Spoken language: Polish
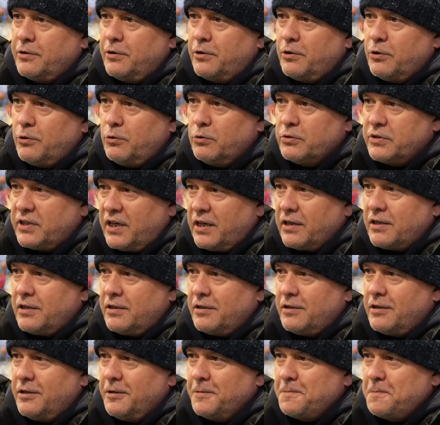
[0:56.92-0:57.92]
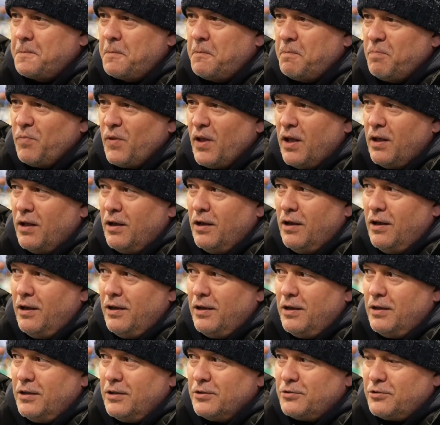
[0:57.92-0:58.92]
roku, tak.
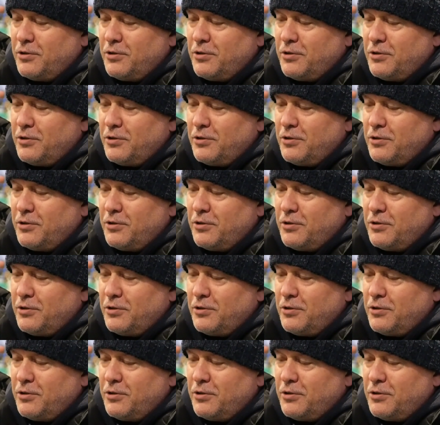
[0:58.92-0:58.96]
E,